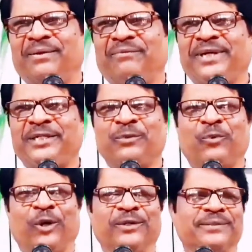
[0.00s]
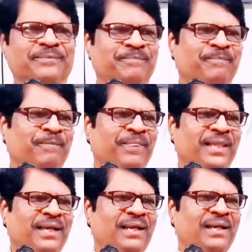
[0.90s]
வீட்டு ஃபோன்
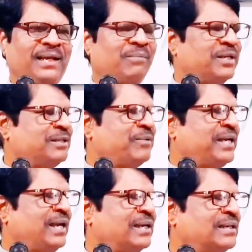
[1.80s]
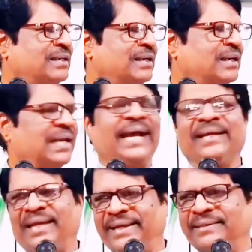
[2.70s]
என்னப்பா அதுக்கு பேர்
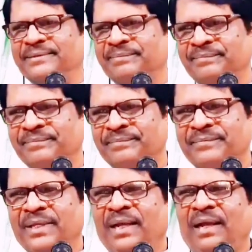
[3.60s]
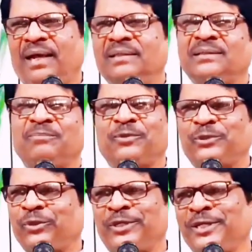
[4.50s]
லேண்ட்லைன் அது இப்போ
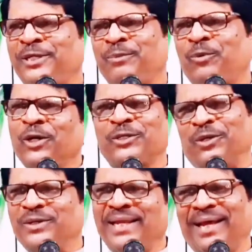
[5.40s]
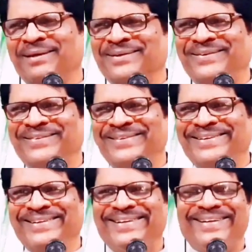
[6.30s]
சுருட்டி போட்டோம் எல்லாரும்
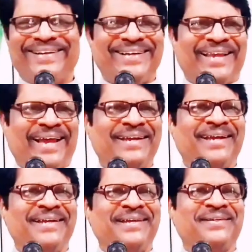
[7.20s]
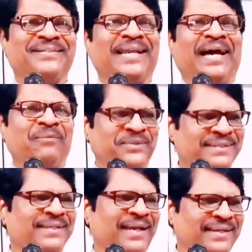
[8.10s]
லேண்ட்லைன் ஏதோ சில
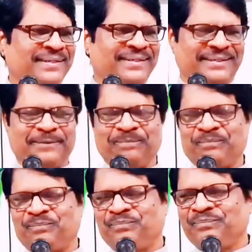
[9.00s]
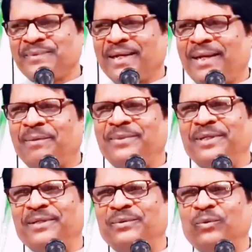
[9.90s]
ஆஃபீஸில் தான் இருக்குது அப்படி
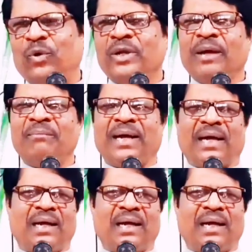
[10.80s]
ஒரு அம்மா